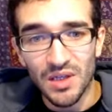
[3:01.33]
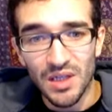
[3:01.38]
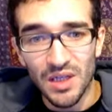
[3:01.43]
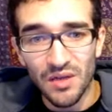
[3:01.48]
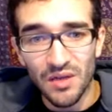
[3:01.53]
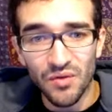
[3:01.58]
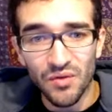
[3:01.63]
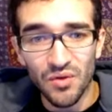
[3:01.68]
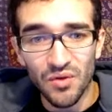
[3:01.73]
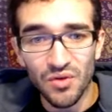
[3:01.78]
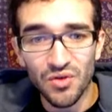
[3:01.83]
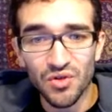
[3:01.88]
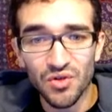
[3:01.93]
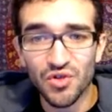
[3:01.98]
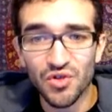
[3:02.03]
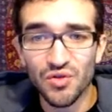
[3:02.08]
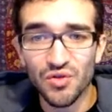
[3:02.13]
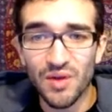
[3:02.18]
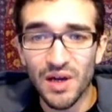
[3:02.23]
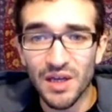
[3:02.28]
il faut que
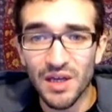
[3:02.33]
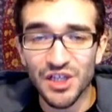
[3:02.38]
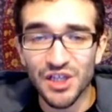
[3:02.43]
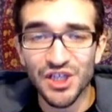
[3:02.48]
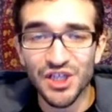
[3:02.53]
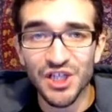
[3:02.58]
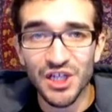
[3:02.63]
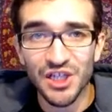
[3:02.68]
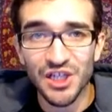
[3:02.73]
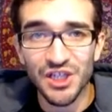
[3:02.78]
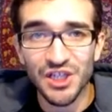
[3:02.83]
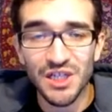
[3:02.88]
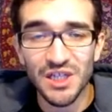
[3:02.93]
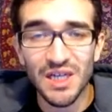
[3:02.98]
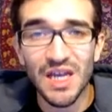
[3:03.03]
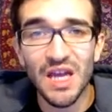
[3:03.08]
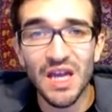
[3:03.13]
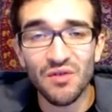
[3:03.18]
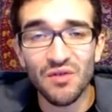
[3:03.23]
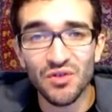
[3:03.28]
tu ailles chercher
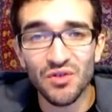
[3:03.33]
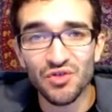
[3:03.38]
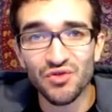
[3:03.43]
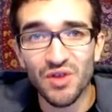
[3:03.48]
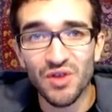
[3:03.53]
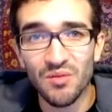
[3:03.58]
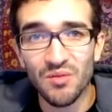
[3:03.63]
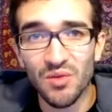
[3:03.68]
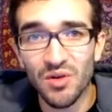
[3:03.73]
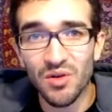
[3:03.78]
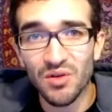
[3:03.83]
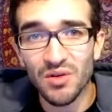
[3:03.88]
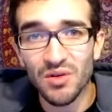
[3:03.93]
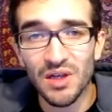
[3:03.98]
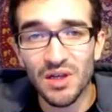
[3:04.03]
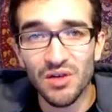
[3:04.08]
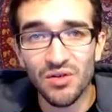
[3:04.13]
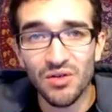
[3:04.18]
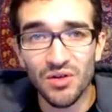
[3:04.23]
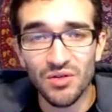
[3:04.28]
éventuellement les
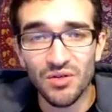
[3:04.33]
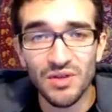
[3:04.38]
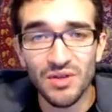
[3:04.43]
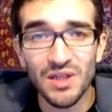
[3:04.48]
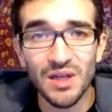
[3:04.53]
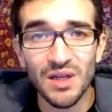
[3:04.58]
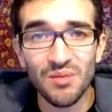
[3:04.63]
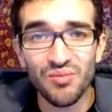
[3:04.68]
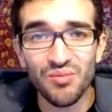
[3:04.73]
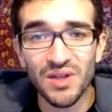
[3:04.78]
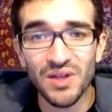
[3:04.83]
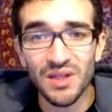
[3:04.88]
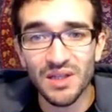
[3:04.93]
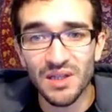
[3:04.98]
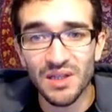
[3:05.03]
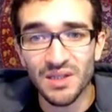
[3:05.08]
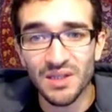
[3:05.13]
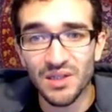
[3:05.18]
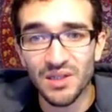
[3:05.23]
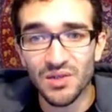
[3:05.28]
coordonnées d'un point
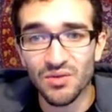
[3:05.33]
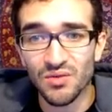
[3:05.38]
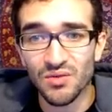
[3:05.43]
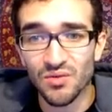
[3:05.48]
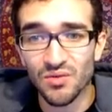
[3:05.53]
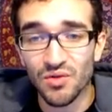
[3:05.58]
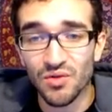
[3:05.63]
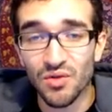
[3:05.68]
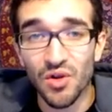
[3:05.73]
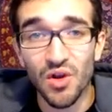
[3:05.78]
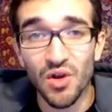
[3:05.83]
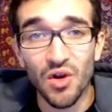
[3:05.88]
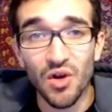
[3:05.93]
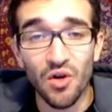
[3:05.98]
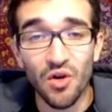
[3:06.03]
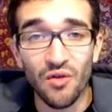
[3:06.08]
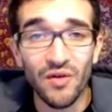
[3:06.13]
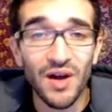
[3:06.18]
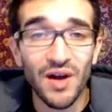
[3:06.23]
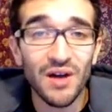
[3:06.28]
d'intersection. Donc
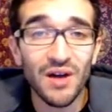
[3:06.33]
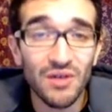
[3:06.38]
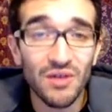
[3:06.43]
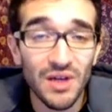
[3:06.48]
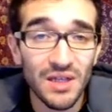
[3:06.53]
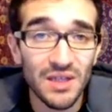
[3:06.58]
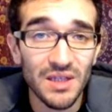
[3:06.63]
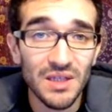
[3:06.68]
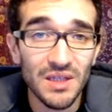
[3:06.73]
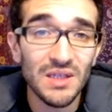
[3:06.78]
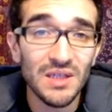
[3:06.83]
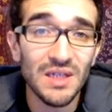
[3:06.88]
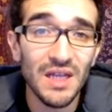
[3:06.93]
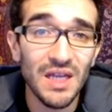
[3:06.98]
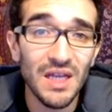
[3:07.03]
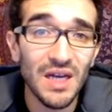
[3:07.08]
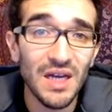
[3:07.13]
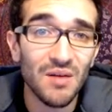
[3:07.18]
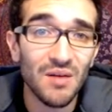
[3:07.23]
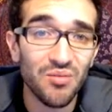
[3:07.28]
on va regarder s'il y
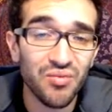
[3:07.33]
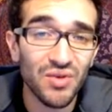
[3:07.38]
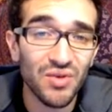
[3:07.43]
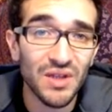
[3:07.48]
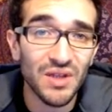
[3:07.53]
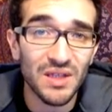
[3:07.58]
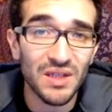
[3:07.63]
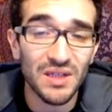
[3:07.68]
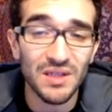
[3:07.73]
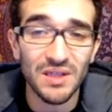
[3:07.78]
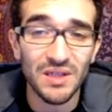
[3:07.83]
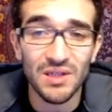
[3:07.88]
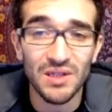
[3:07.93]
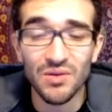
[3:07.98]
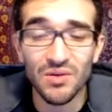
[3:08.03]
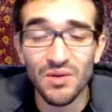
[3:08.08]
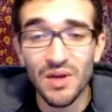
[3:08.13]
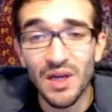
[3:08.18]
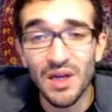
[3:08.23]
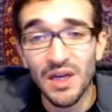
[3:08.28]
a un point d'intersection.
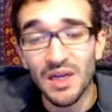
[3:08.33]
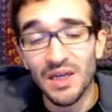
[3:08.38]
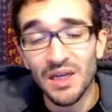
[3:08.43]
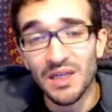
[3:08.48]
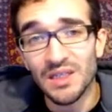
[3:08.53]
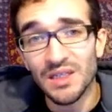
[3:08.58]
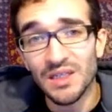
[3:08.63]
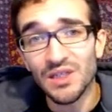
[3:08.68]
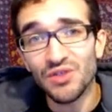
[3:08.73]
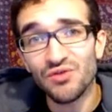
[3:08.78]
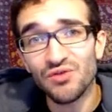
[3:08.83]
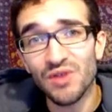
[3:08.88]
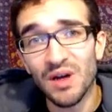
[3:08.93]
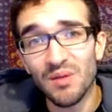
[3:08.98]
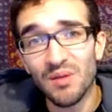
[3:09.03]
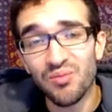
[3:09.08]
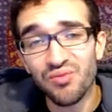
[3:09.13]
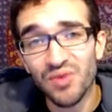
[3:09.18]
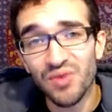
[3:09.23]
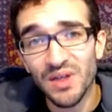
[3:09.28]
Et si tu as un
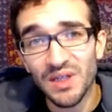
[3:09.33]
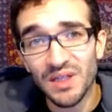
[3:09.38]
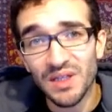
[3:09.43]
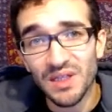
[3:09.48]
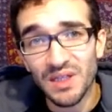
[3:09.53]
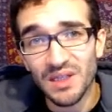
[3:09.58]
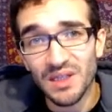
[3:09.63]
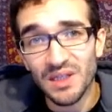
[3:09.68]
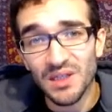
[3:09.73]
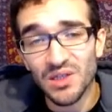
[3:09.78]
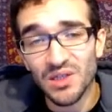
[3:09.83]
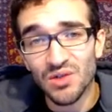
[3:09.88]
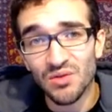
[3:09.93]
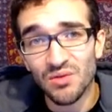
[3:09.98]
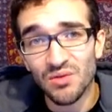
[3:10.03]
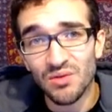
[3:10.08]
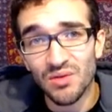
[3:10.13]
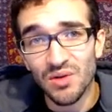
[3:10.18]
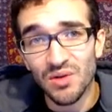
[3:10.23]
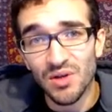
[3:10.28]
point
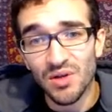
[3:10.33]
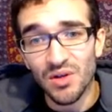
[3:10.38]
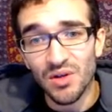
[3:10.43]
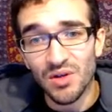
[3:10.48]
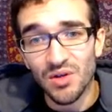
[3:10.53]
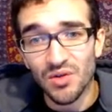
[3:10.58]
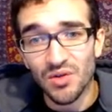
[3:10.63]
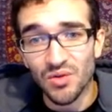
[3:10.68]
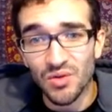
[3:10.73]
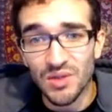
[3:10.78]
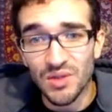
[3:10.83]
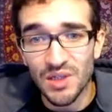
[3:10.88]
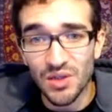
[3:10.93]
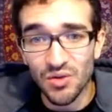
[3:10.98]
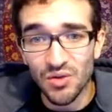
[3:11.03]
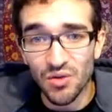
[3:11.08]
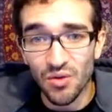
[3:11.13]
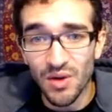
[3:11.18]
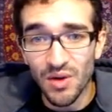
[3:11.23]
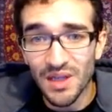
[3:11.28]
d'intersection de ces deux
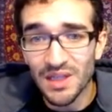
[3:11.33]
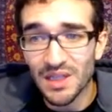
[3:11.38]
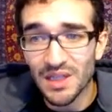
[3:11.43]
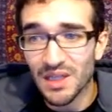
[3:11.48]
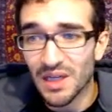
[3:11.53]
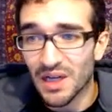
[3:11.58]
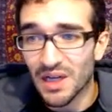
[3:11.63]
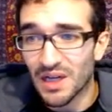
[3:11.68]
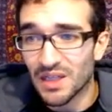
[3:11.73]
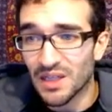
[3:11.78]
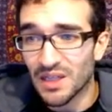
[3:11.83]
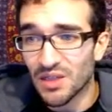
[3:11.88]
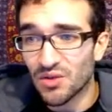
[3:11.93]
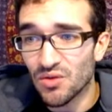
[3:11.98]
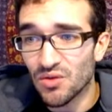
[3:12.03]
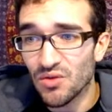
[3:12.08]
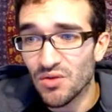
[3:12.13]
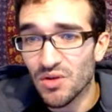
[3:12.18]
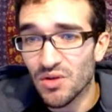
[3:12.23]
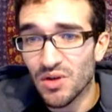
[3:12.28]
droites, D1 et D2,
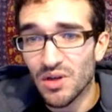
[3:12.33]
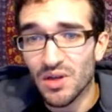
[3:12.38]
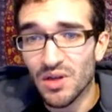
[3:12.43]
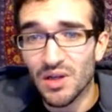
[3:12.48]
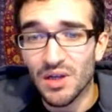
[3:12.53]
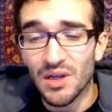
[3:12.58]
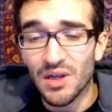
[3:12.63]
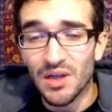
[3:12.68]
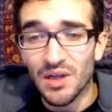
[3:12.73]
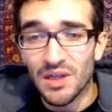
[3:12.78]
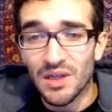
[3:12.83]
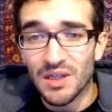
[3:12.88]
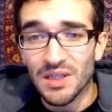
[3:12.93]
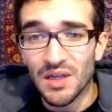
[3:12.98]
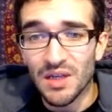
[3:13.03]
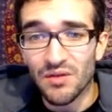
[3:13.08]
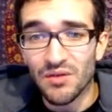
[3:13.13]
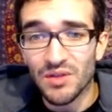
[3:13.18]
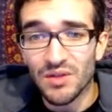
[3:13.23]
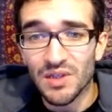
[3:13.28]
ça
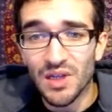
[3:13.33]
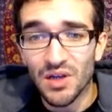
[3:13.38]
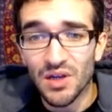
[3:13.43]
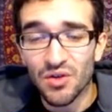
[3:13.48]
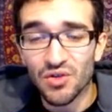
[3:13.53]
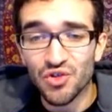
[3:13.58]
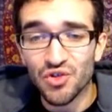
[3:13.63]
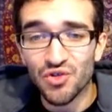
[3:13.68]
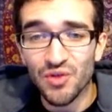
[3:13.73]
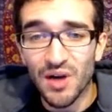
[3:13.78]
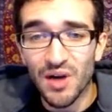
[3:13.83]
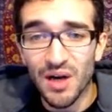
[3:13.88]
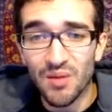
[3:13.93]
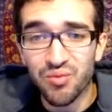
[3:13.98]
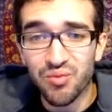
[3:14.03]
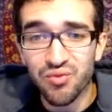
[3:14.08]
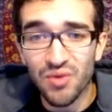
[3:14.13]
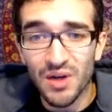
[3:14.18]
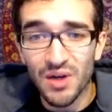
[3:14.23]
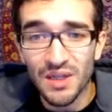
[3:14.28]
veut dire que tu as un
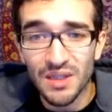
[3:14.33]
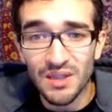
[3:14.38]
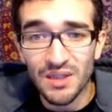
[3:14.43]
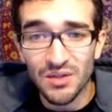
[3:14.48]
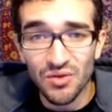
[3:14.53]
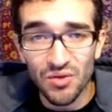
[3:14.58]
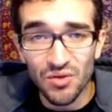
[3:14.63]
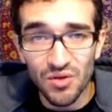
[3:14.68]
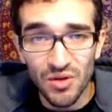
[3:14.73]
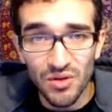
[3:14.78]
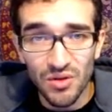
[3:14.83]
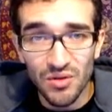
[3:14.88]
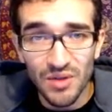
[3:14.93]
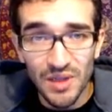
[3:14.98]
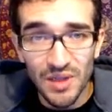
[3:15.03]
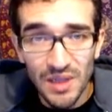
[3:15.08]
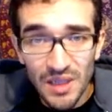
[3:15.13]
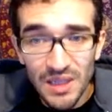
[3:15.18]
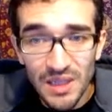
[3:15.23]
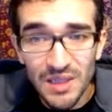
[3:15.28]
point de coordonnées
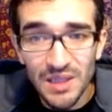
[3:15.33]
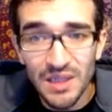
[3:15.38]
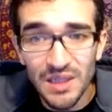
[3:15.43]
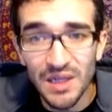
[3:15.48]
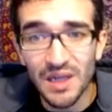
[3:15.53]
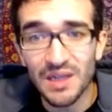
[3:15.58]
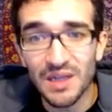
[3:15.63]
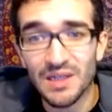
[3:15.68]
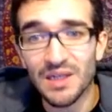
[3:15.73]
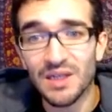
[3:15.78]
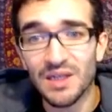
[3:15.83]
x, y, z